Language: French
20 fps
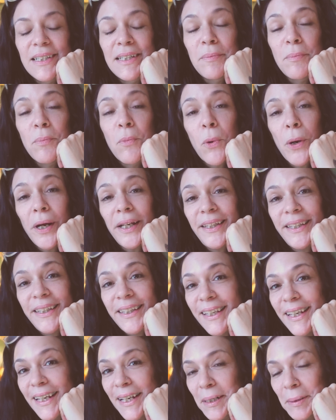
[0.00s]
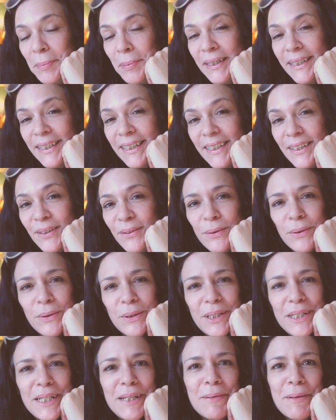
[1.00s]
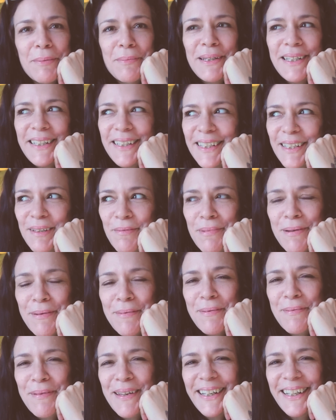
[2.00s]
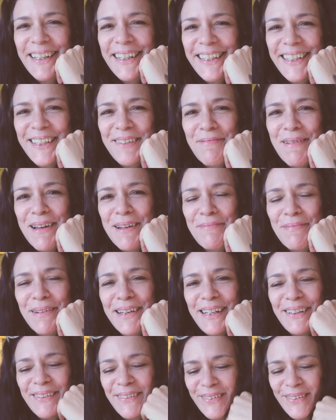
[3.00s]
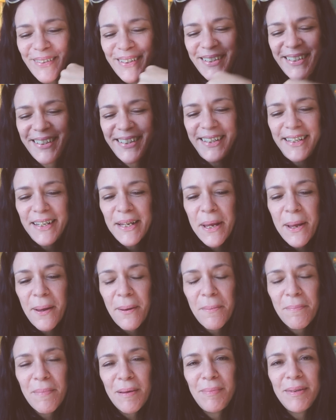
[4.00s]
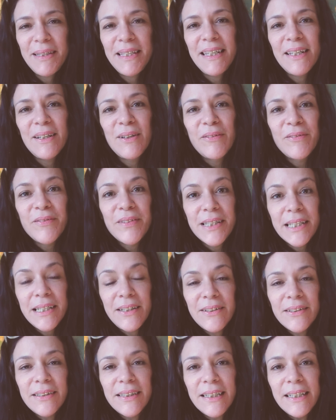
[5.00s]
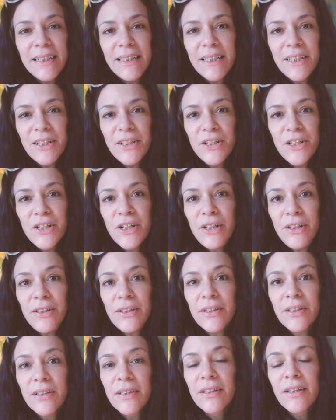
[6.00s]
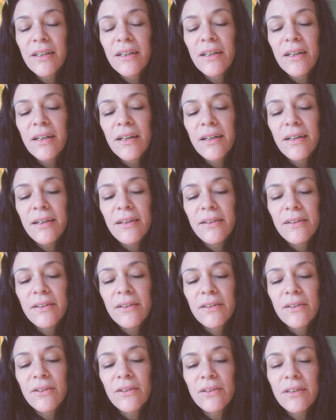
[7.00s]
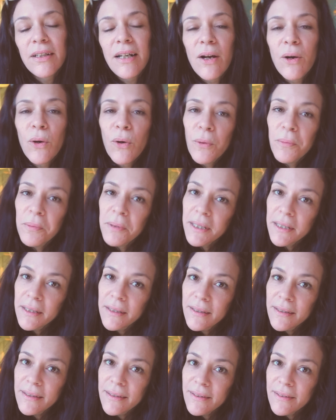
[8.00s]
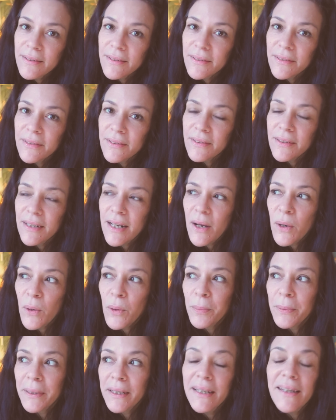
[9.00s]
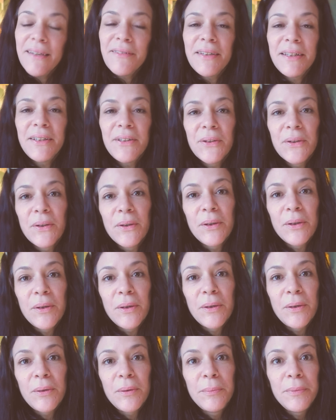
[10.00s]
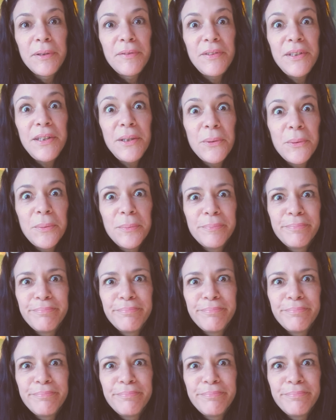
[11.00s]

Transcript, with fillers: c'est moi qui ai appris le crochet à ma mère, c'est pas ma mère qui m'a appris le crochet, même si elle en faisait quand elle était jeune, euh, quand elle a repris, euh, elle a repris avec euh, mes vidéos.